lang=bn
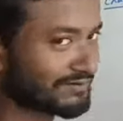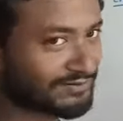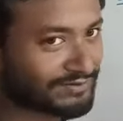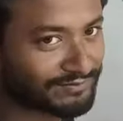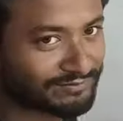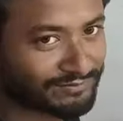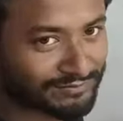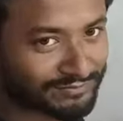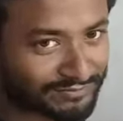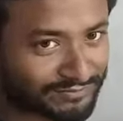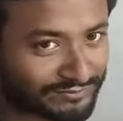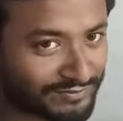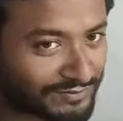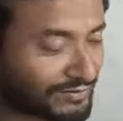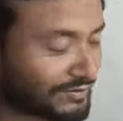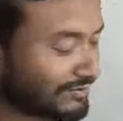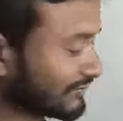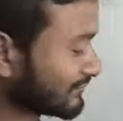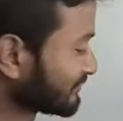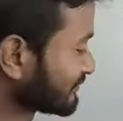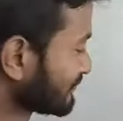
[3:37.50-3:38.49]
কথা বলতো
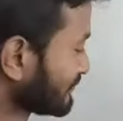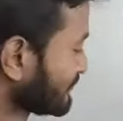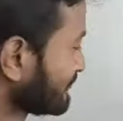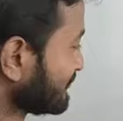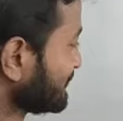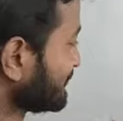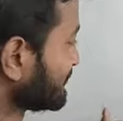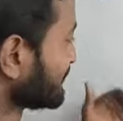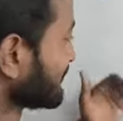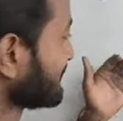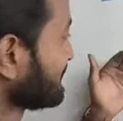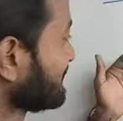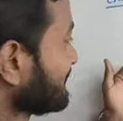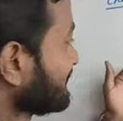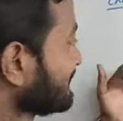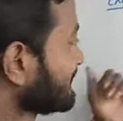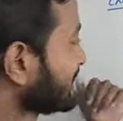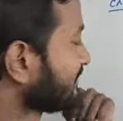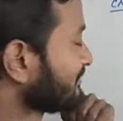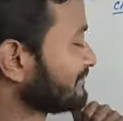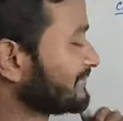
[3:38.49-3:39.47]
অথচ দুইজনেই
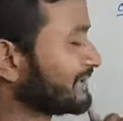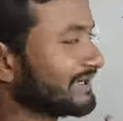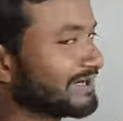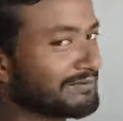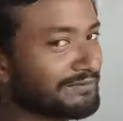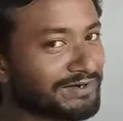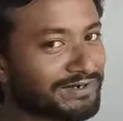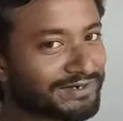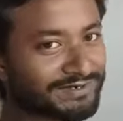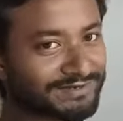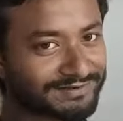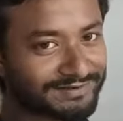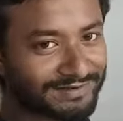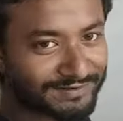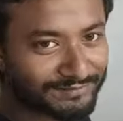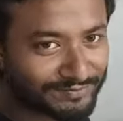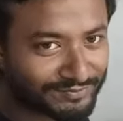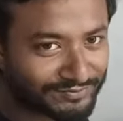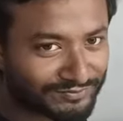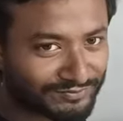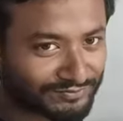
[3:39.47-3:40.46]
মিল্লাম্যানকে তারা
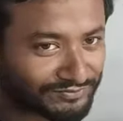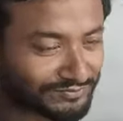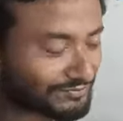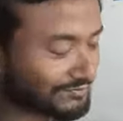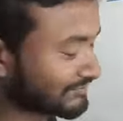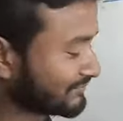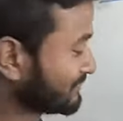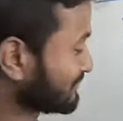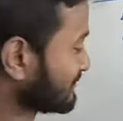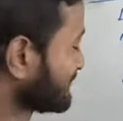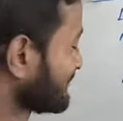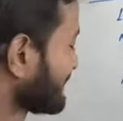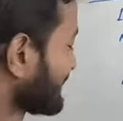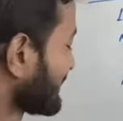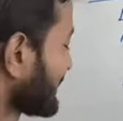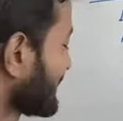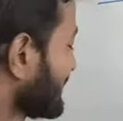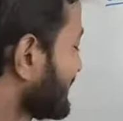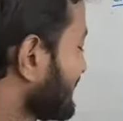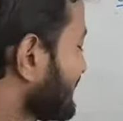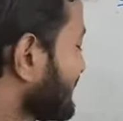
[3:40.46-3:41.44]
পছন্দ করতো
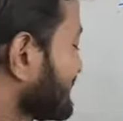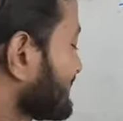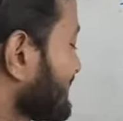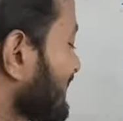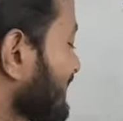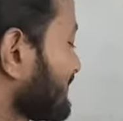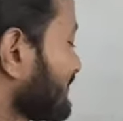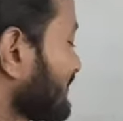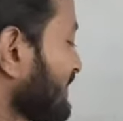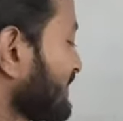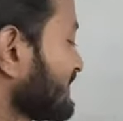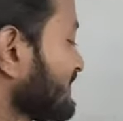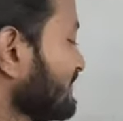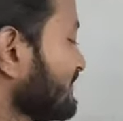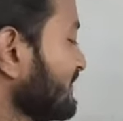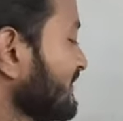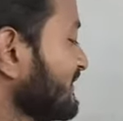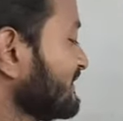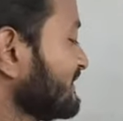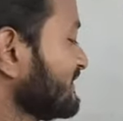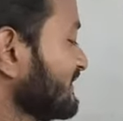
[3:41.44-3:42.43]
তারপরে আছে
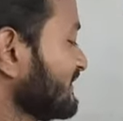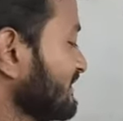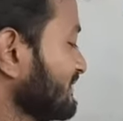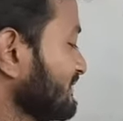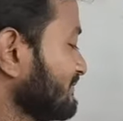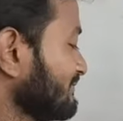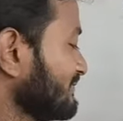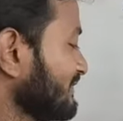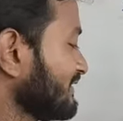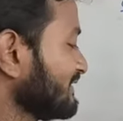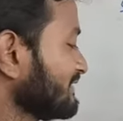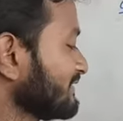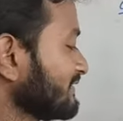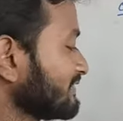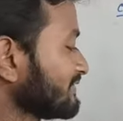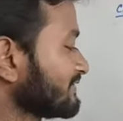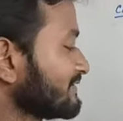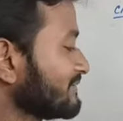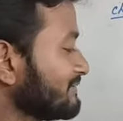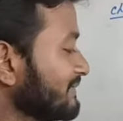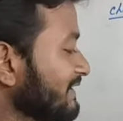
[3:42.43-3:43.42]
মিনসিং মিনসিং
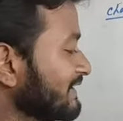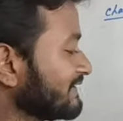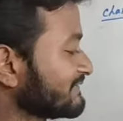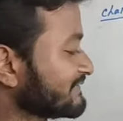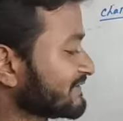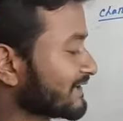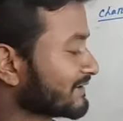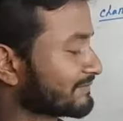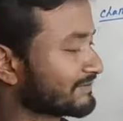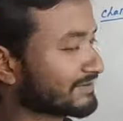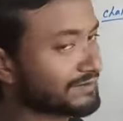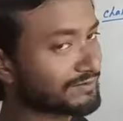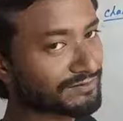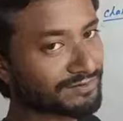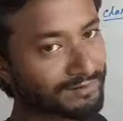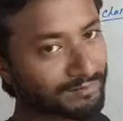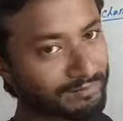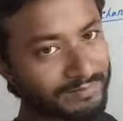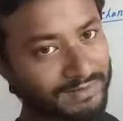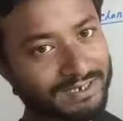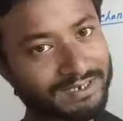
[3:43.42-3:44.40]
হচ্ছে মেইড সার্ভেন্ট
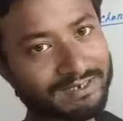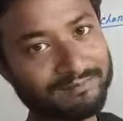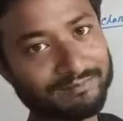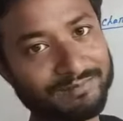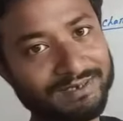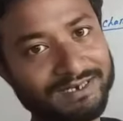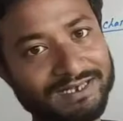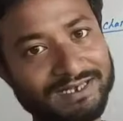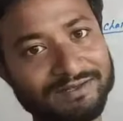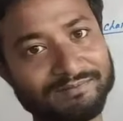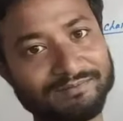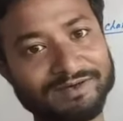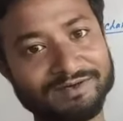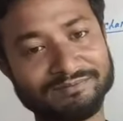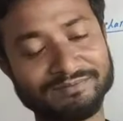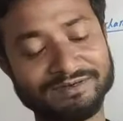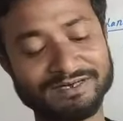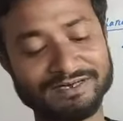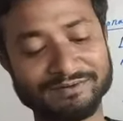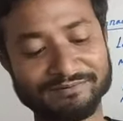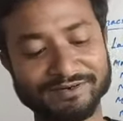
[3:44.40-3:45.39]
অফ মিল্লামেন্ট
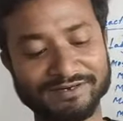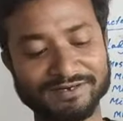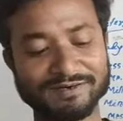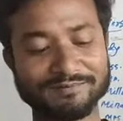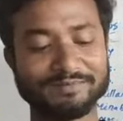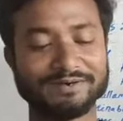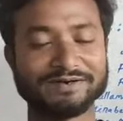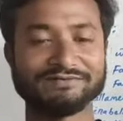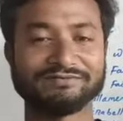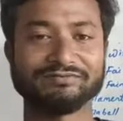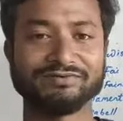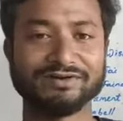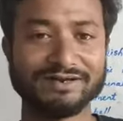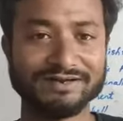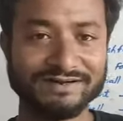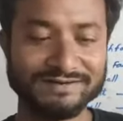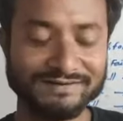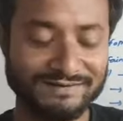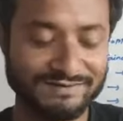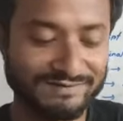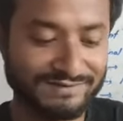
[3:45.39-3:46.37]
মিল্লাম্যান্টের পার্সোনাল
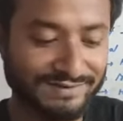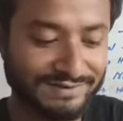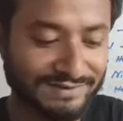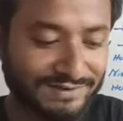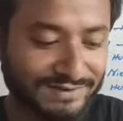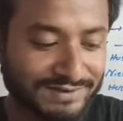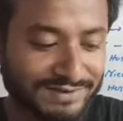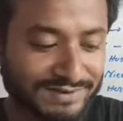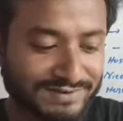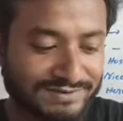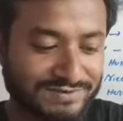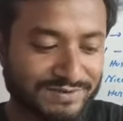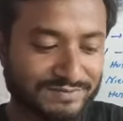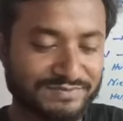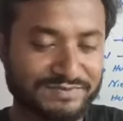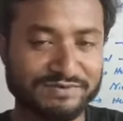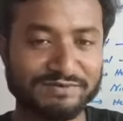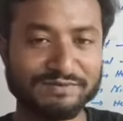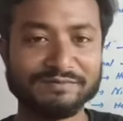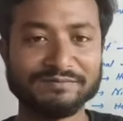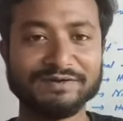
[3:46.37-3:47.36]
অ্যাসিস্ট্যান্ট
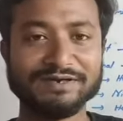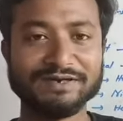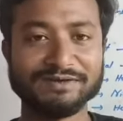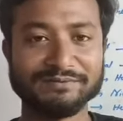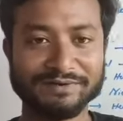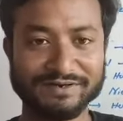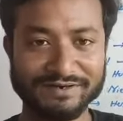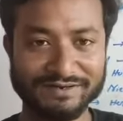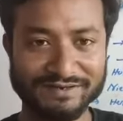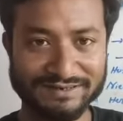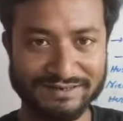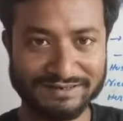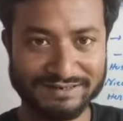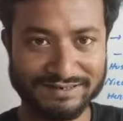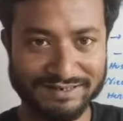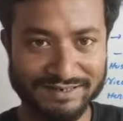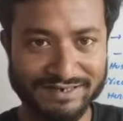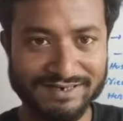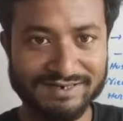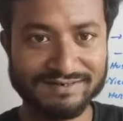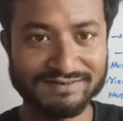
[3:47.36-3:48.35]
সবসময় মিল্লামেন্টের
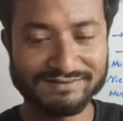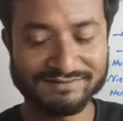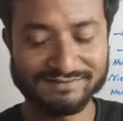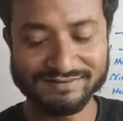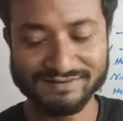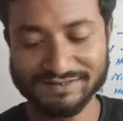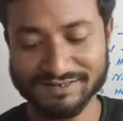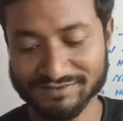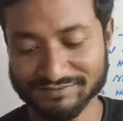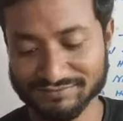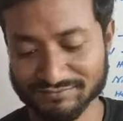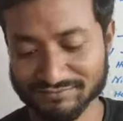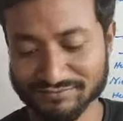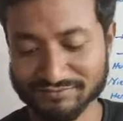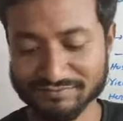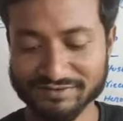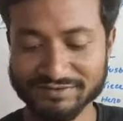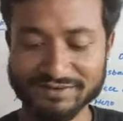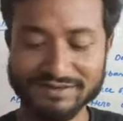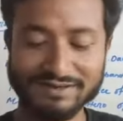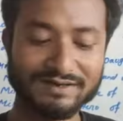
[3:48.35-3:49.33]
আন্ডারেই সে কাজ
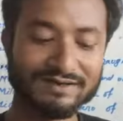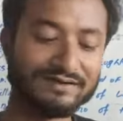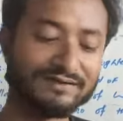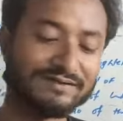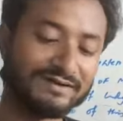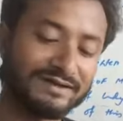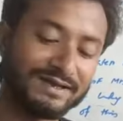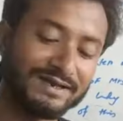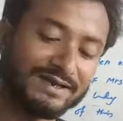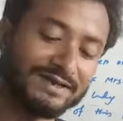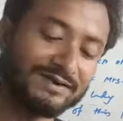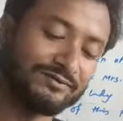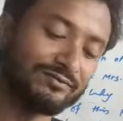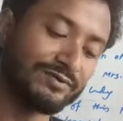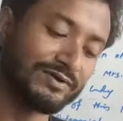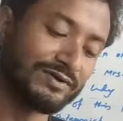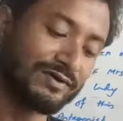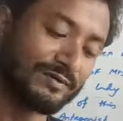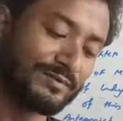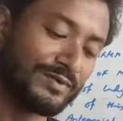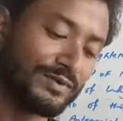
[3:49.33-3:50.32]
করবে তো এই
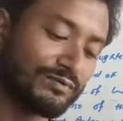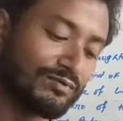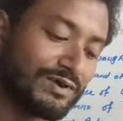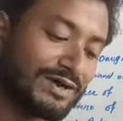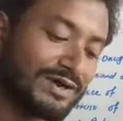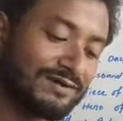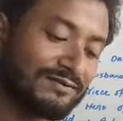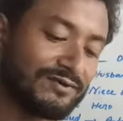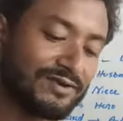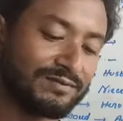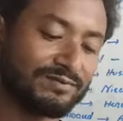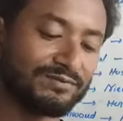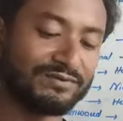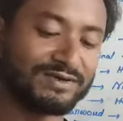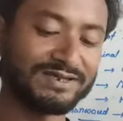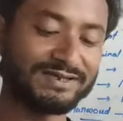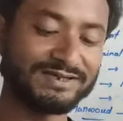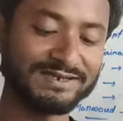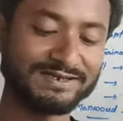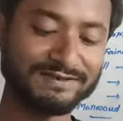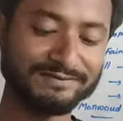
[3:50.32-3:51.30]
ওয়ে অফ দ্য ওয়ার্ল্ড
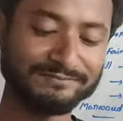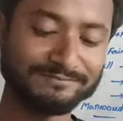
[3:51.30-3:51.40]
গল্পটাতে